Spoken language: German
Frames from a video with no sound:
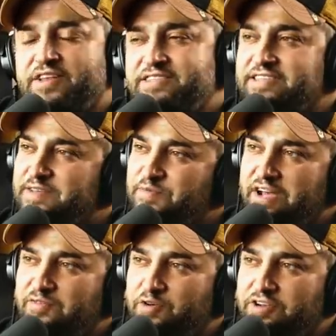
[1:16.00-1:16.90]
wenn ich sie nicht
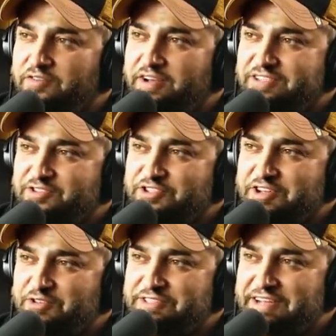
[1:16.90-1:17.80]
beantworte, weil sonst auch
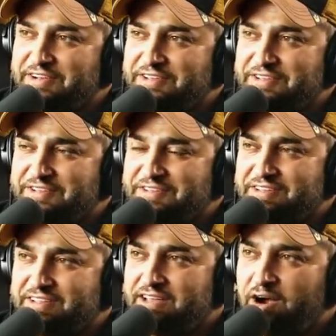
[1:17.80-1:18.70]
wenn es unangenehm
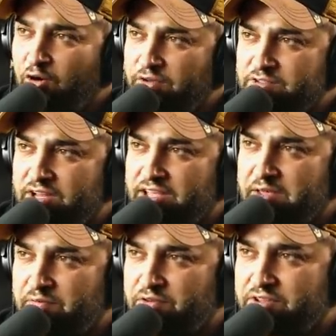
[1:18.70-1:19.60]
wird. Auch wenn es
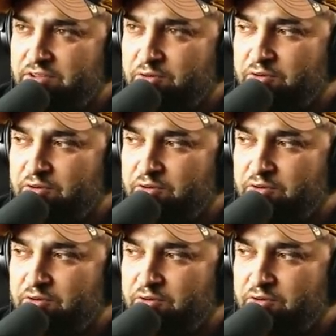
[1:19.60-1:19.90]
unangenehm wird. Ja, und